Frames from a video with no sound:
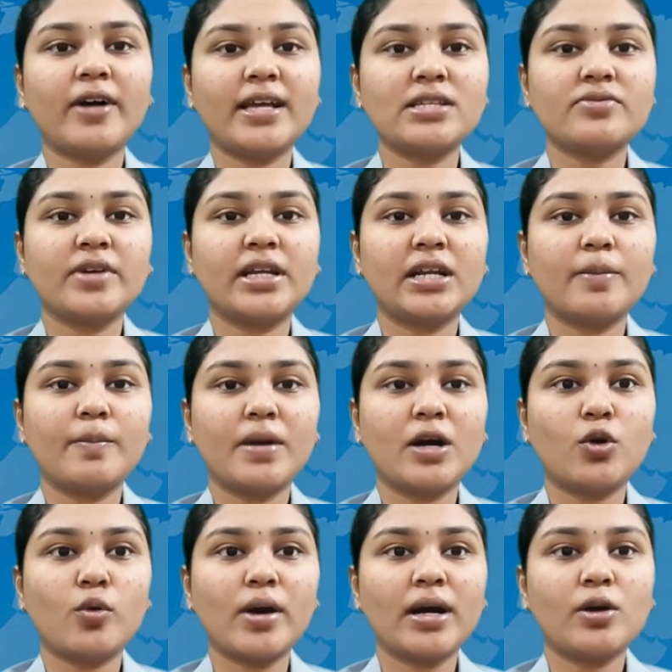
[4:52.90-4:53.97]
వాస్వి క్లబ్
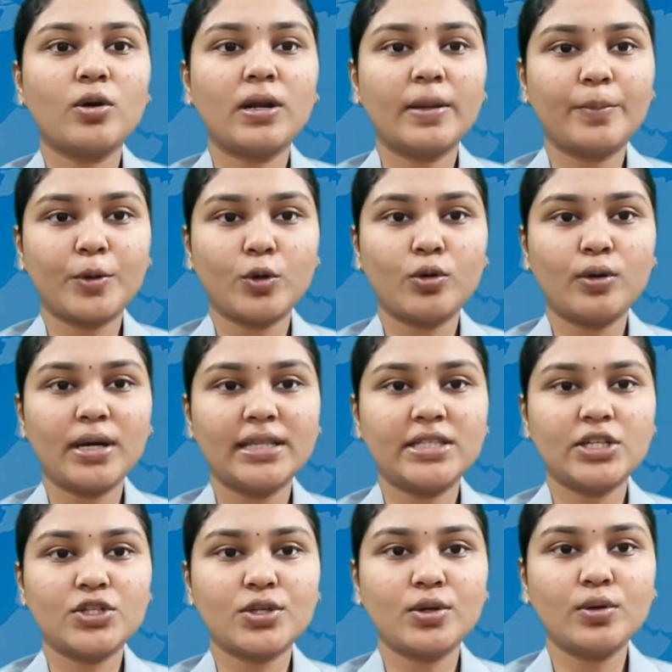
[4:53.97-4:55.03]
మగువ గొల్లప్రోలు
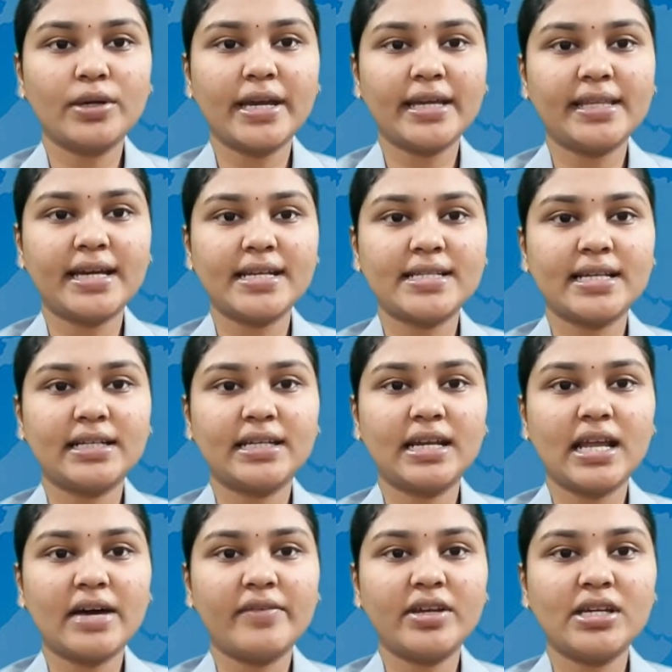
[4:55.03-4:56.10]
అధ్యక్షులు కేదార్ శెట్టి
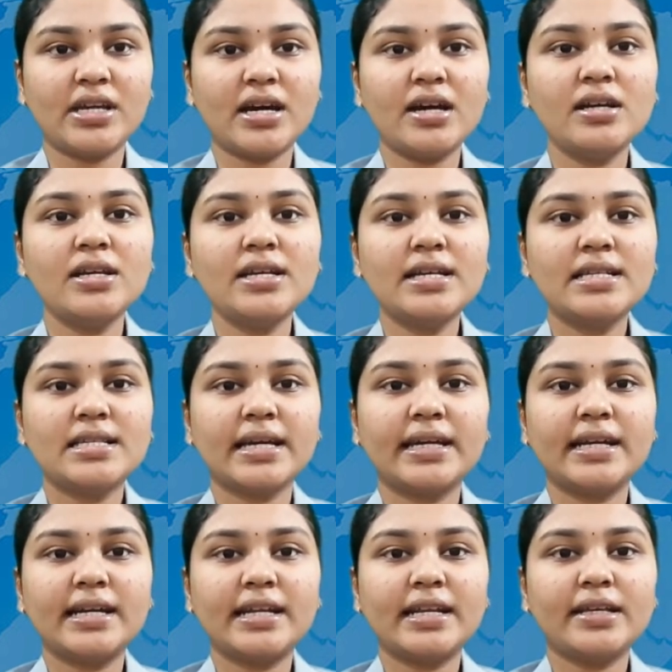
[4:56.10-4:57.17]
లావణ్య
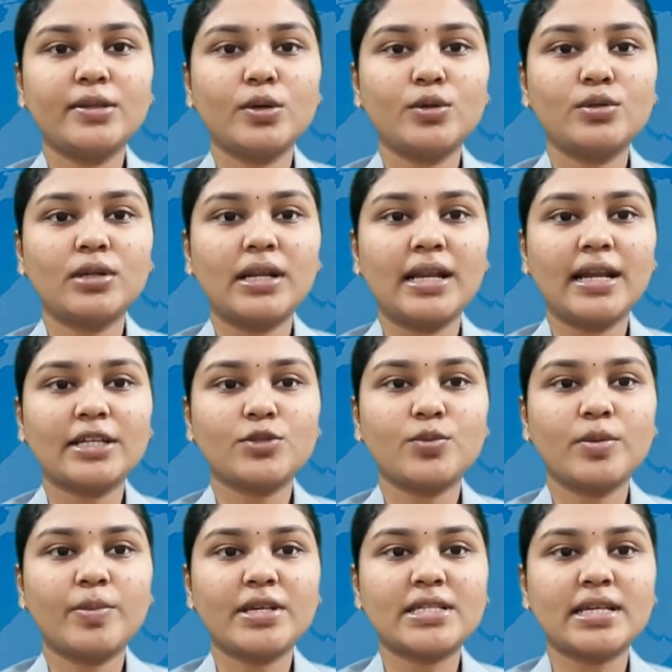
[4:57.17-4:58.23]
సెక్రటరీ దొంతుల లక్ష్మీ
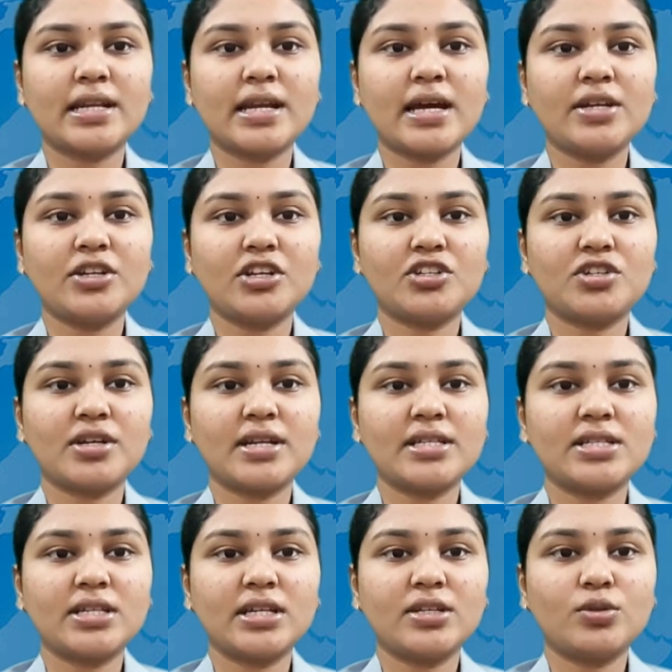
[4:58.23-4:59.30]
ప్రసన్న ట్రెజరర్
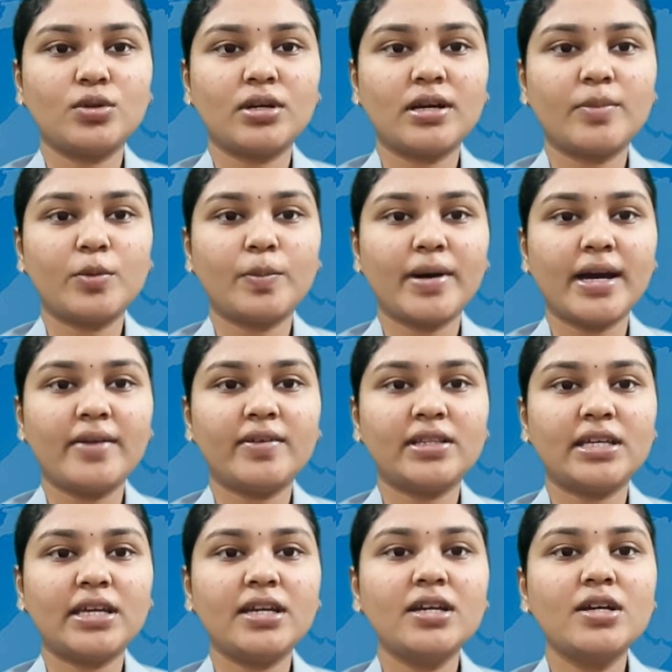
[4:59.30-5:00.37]
శ్రీ దుర్గపు
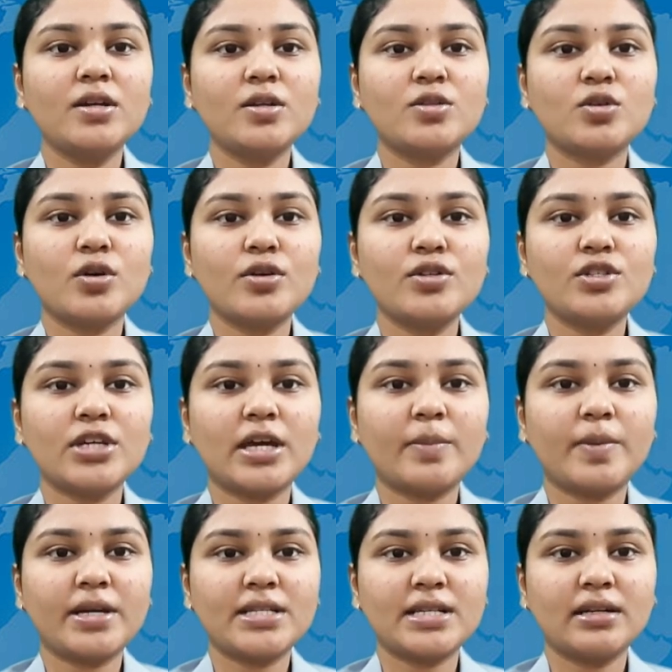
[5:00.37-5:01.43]
పార్వతి జోన్
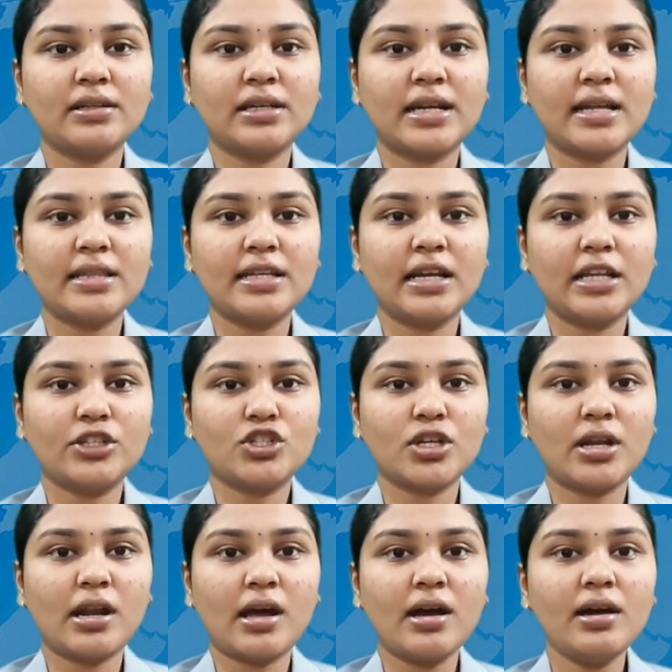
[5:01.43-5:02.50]
చైర్పర్సన్ గ్రంథి
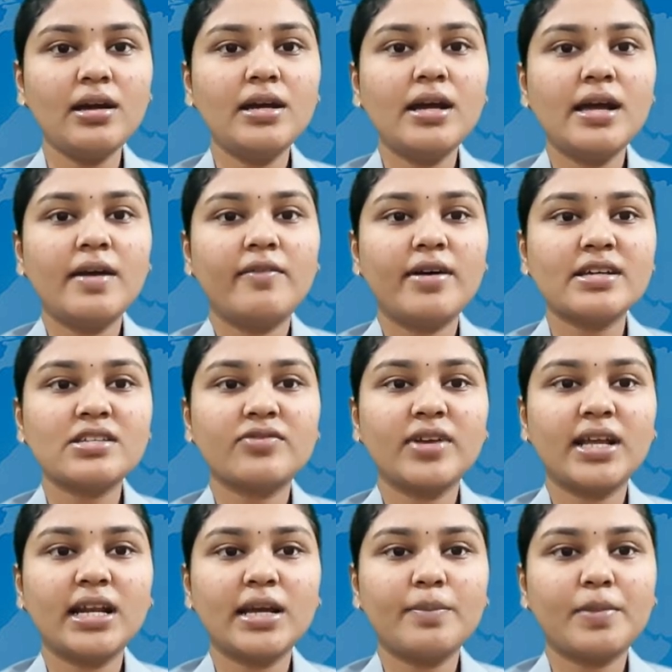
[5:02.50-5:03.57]
లచ్చన్న వాస్వి
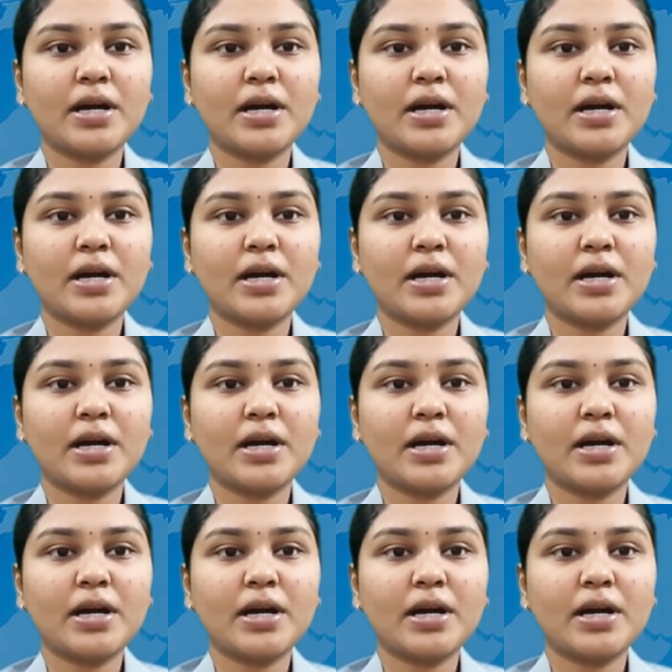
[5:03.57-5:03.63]
క్లబ్